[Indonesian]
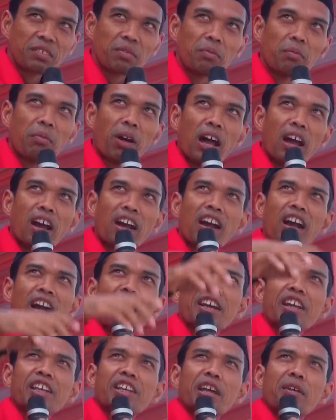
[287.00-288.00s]
Bangga
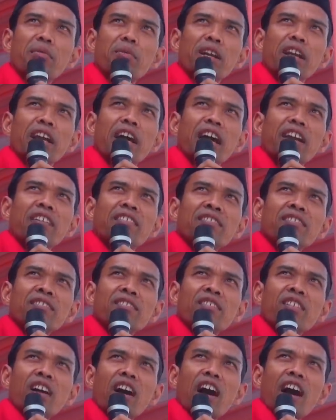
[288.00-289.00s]
kita melihat
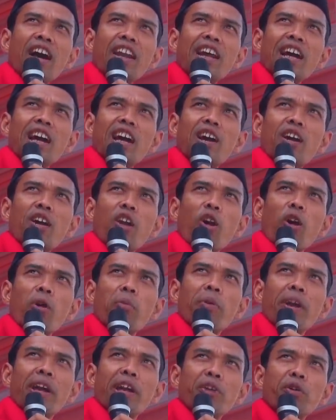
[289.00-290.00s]
ada
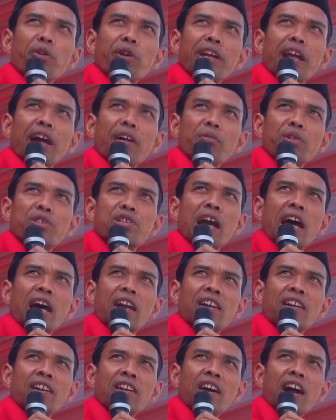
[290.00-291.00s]
globe dunia
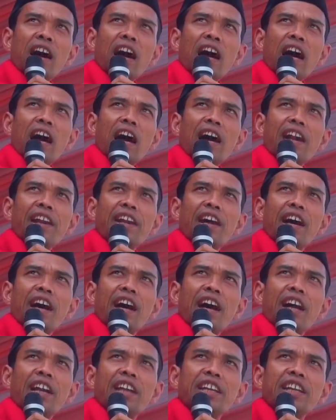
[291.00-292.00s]
besar,
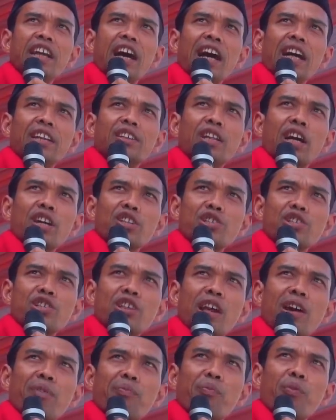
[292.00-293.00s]
ada di
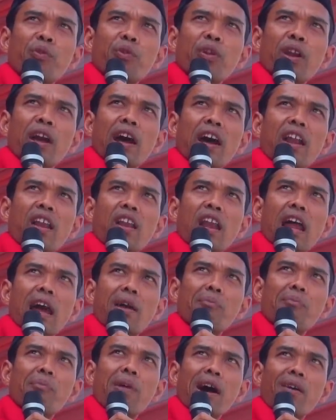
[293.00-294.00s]
atasnya pula
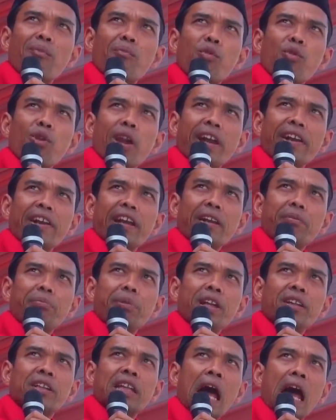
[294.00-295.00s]
lambang bulan dan
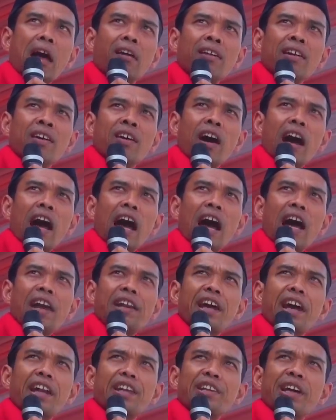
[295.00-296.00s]
bintang,
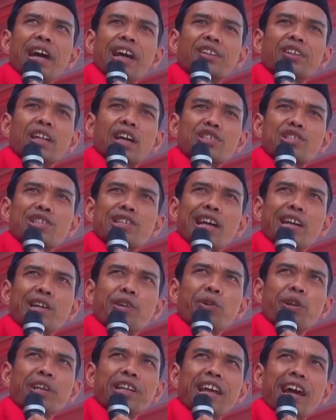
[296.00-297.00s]
ada di atasnya
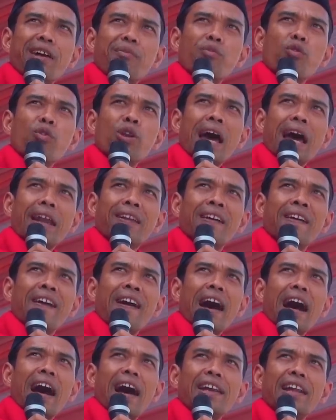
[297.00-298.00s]
dunia bulat,
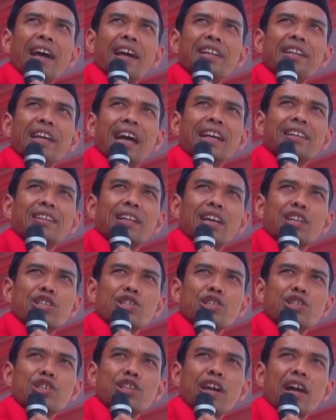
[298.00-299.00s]
ada di
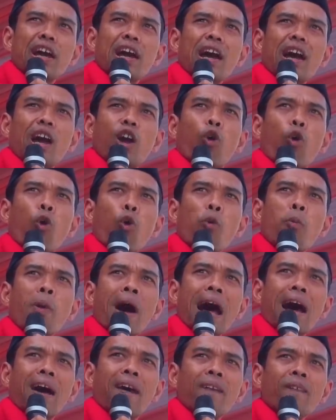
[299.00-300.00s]
atasnya
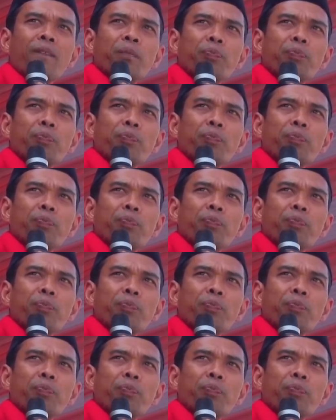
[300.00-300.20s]
kubah,